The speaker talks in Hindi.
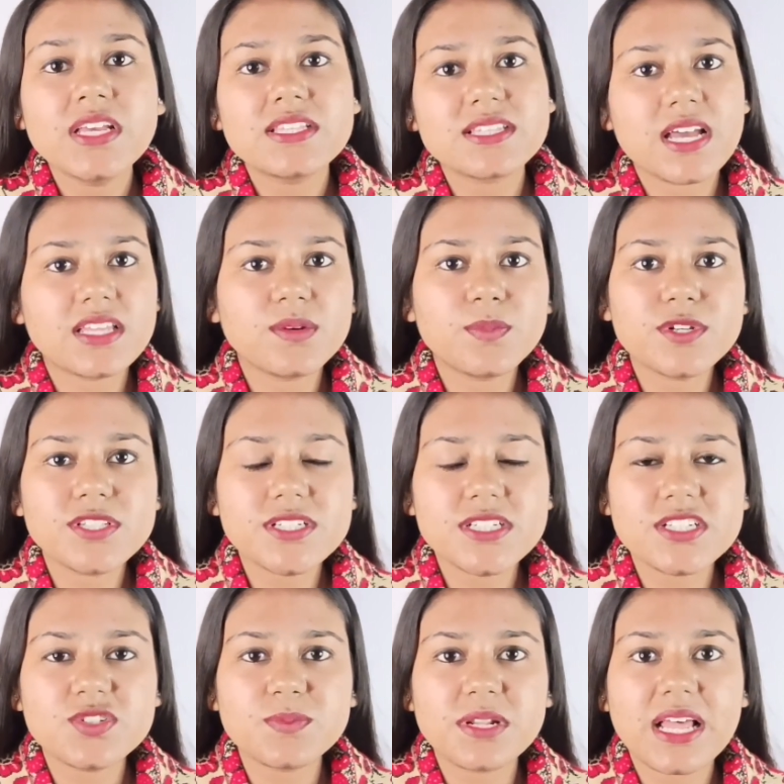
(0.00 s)
ज़्यादा
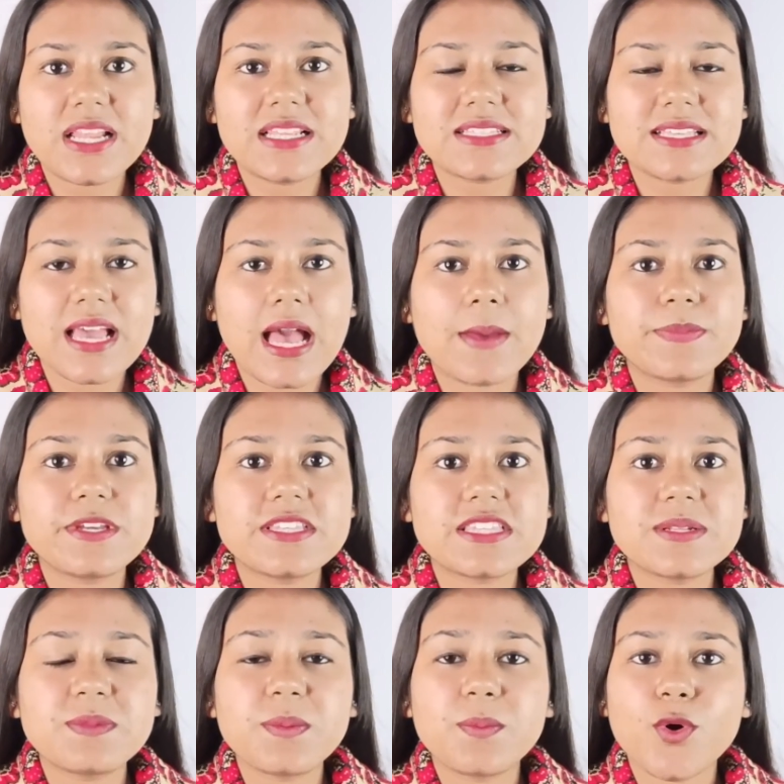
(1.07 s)
परसेंटेज मिलाने से आपकी
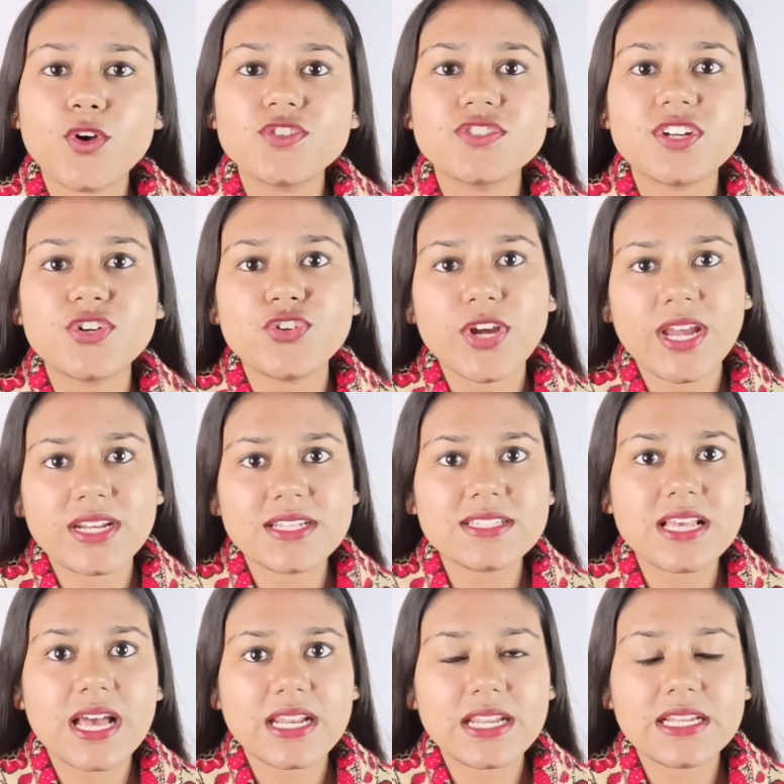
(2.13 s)
स्किन पे बहुत ज़्यादा
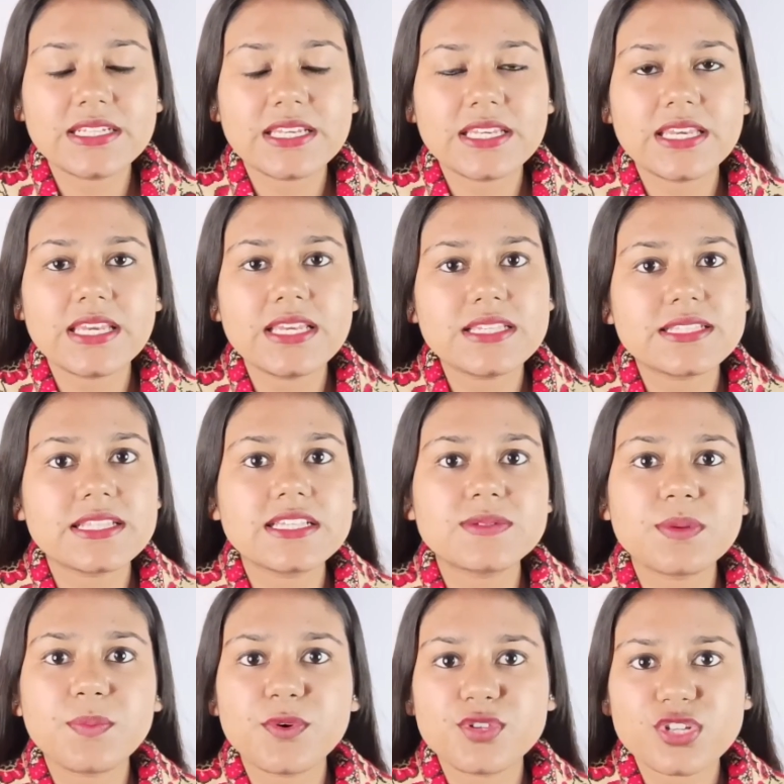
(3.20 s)
ड्राइनेस आने लगेगी इसलिए
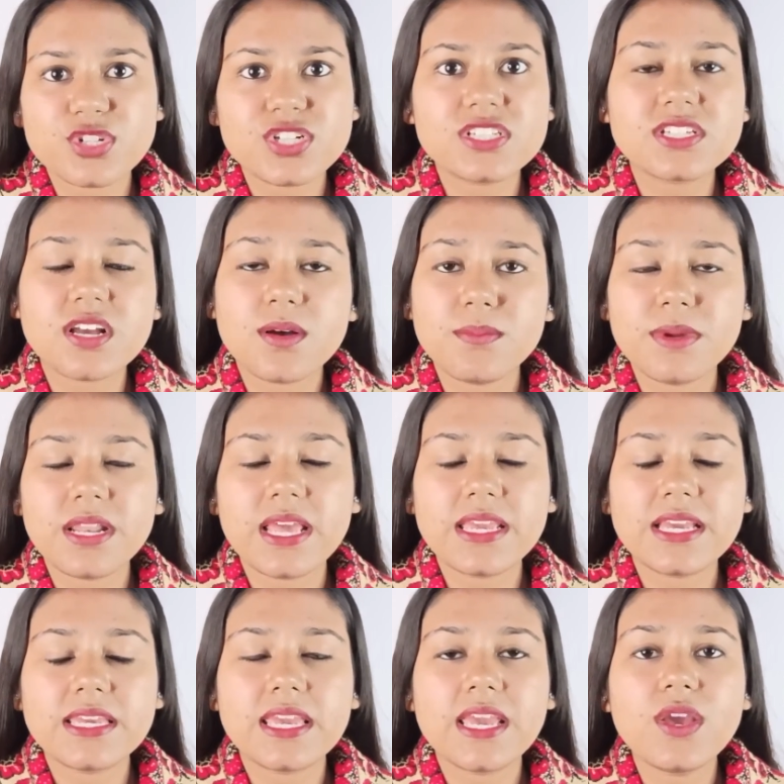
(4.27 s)
इसे परसेंटेज कम मिलाई
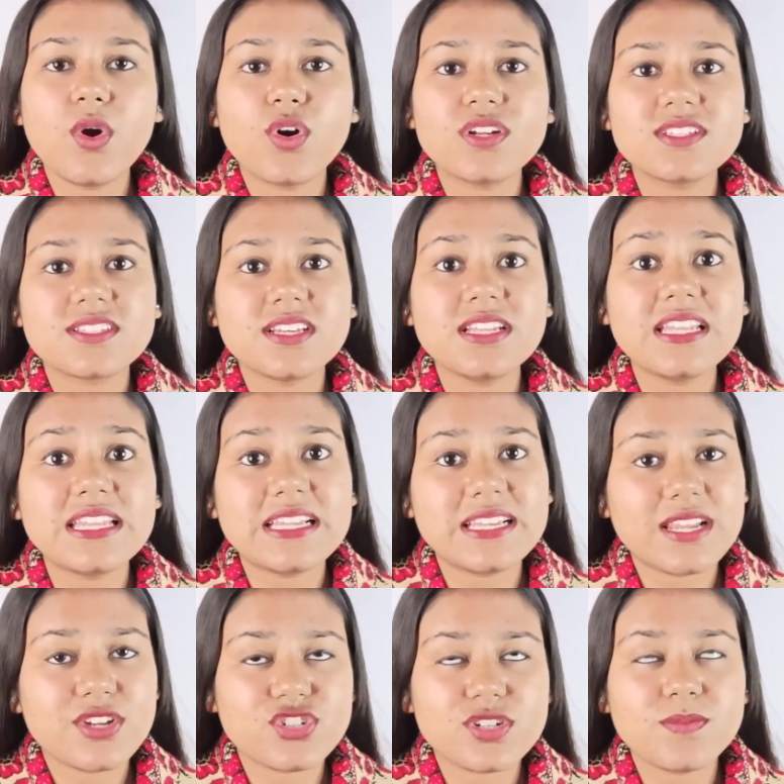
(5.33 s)
गई है और स्किन
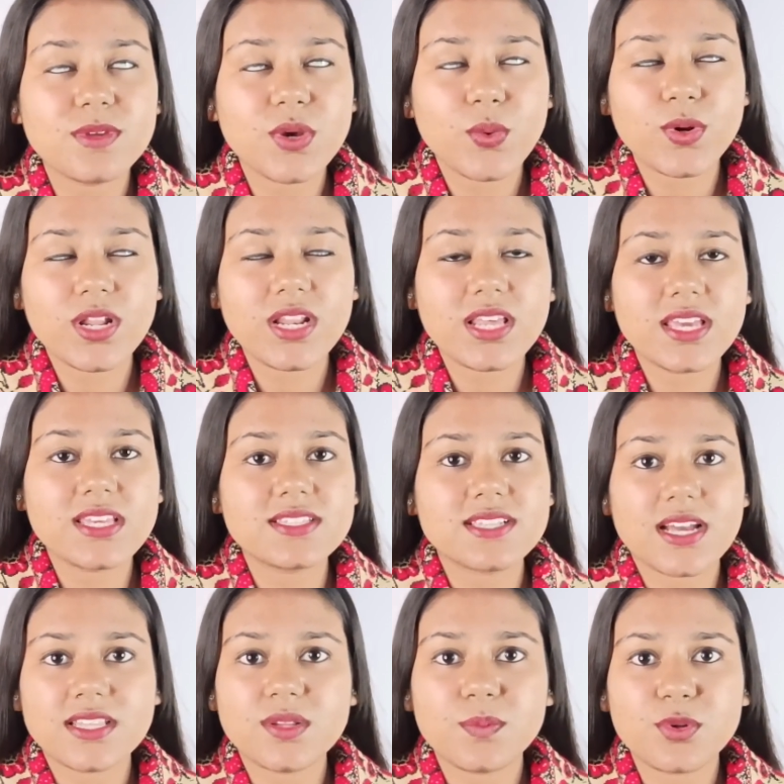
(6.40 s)
इरिटेशन भी होने लगी
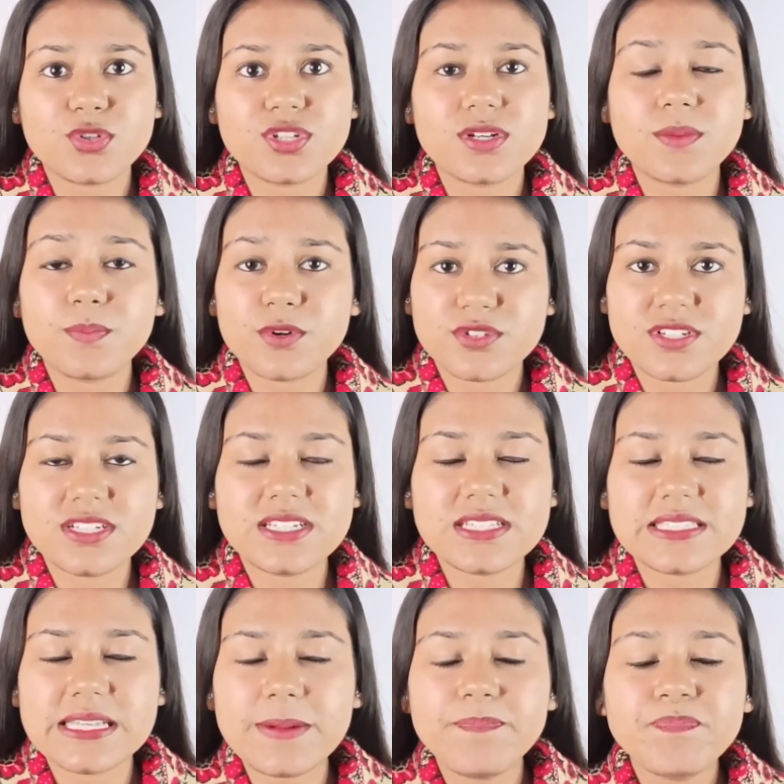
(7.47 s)
ज़्यादा परसेंटेज
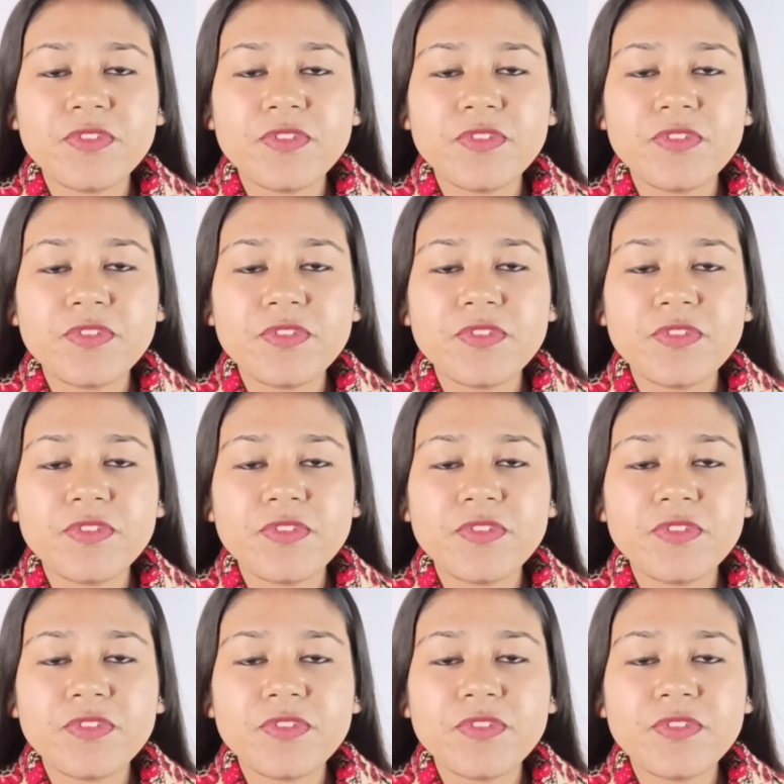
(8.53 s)
से